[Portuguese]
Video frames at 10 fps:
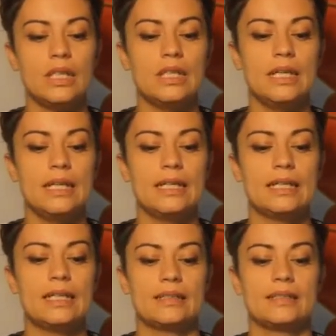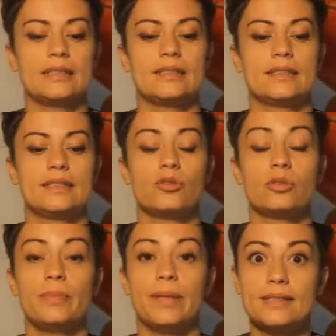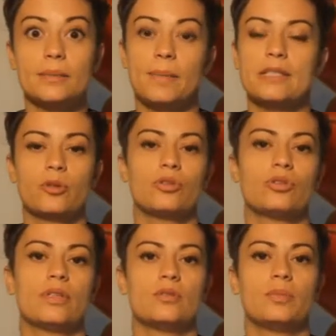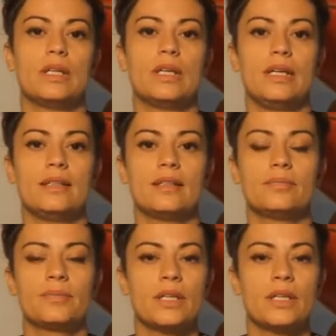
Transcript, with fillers: elas são os principais produtores do planeta,